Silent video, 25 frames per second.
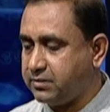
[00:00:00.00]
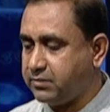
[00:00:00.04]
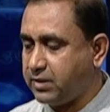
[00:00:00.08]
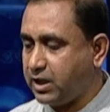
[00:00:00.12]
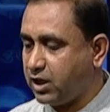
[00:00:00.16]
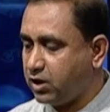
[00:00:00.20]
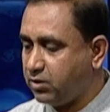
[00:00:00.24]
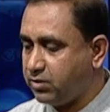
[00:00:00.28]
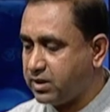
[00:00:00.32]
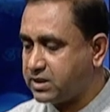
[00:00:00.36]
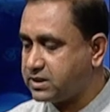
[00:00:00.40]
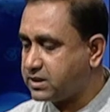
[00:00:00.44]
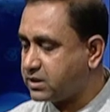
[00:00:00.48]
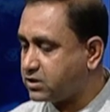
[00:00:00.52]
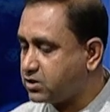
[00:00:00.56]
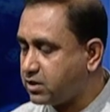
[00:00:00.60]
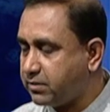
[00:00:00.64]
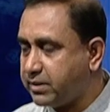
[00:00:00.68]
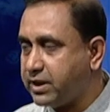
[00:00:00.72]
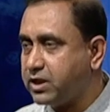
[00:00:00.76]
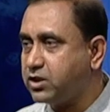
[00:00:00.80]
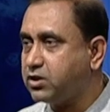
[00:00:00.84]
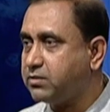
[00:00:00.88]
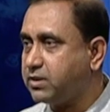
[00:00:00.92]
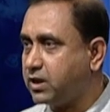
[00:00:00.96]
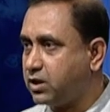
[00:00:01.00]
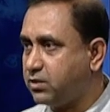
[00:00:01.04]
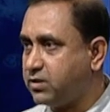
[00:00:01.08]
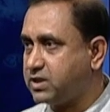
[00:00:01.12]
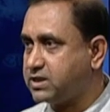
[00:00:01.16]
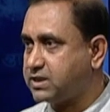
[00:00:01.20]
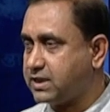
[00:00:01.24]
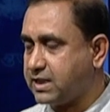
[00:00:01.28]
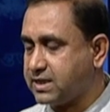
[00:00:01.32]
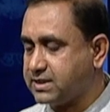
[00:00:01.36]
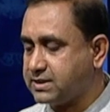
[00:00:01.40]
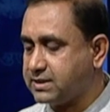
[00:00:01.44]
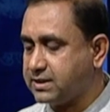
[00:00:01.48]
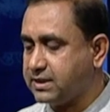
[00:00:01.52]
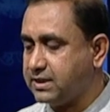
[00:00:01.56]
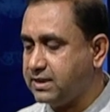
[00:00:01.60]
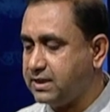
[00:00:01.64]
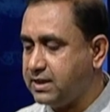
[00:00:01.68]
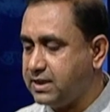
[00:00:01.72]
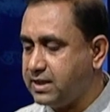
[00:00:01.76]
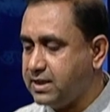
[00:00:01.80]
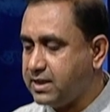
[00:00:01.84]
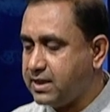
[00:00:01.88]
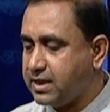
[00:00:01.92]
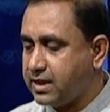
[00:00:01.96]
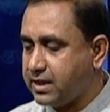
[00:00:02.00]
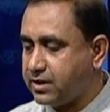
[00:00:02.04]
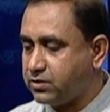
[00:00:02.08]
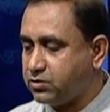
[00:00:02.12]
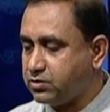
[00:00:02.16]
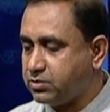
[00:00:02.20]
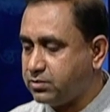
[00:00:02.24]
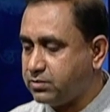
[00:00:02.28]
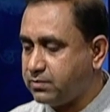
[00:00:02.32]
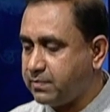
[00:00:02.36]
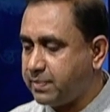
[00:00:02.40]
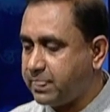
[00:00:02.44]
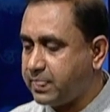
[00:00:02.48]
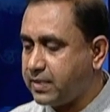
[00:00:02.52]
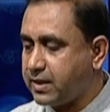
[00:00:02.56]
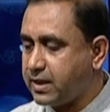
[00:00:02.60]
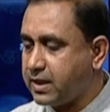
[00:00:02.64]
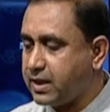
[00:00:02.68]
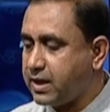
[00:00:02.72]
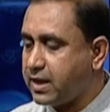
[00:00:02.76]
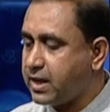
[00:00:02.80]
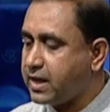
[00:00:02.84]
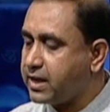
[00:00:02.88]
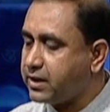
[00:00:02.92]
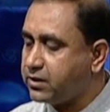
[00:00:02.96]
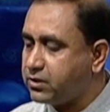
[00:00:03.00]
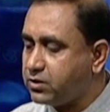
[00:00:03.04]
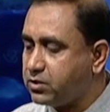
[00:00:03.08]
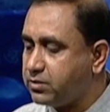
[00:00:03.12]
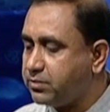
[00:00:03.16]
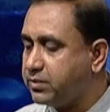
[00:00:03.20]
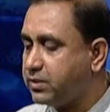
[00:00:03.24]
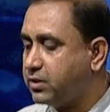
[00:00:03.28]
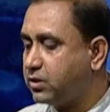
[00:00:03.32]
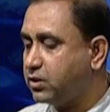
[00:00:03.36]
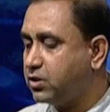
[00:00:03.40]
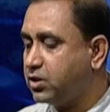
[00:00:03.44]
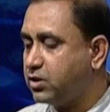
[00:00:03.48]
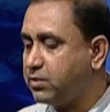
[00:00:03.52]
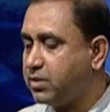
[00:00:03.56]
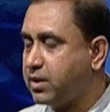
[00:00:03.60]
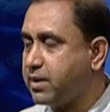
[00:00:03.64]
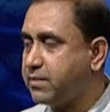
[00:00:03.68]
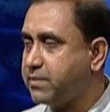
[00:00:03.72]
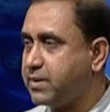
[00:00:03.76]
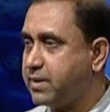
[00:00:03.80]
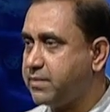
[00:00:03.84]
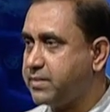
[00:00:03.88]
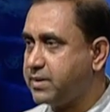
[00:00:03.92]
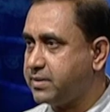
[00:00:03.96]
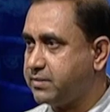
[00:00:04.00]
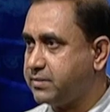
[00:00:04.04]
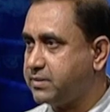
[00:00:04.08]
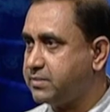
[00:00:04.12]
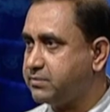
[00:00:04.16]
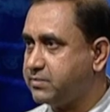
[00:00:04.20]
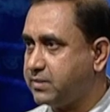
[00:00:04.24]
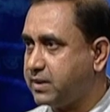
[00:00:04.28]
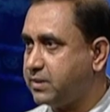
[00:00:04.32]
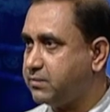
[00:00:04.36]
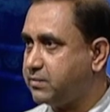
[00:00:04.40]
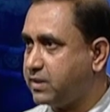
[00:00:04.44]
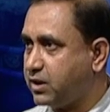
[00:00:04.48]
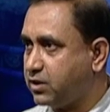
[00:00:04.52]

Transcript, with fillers: ভালোবাসা সবারই তো ভালোবাসা আছে কিন্তু একটু অন্যভাবে আমি আচ্ছা।